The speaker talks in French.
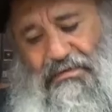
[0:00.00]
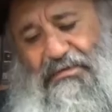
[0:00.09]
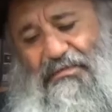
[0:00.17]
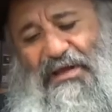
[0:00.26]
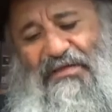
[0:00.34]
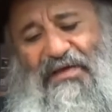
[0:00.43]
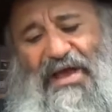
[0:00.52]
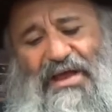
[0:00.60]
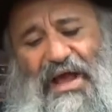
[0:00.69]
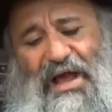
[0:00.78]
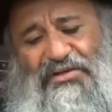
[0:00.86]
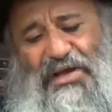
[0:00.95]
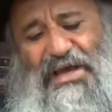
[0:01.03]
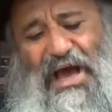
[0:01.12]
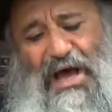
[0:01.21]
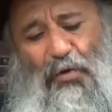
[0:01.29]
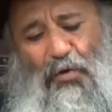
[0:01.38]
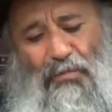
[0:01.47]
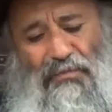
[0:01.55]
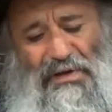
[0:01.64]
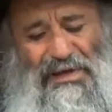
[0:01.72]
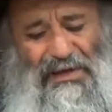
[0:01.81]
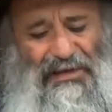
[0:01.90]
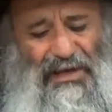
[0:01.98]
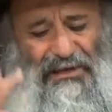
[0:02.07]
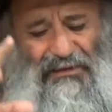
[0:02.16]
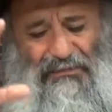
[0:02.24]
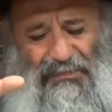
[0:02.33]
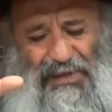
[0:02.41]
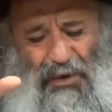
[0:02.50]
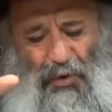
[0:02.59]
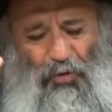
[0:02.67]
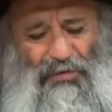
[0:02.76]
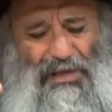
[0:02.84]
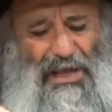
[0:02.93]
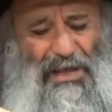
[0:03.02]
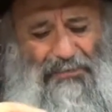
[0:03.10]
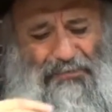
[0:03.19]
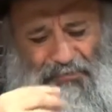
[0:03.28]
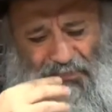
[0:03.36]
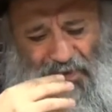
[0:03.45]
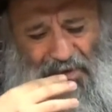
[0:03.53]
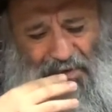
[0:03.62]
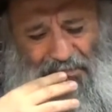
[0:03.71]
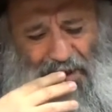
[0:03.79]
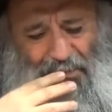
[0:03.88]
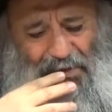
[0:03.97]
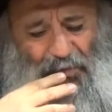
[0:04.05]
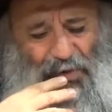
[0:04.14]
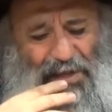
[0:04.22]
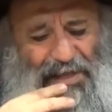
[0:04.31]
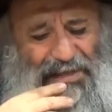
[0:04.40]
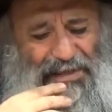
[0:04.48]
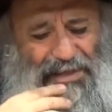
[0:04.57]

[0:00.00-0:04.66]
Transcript: Il était rusé parmi tous les,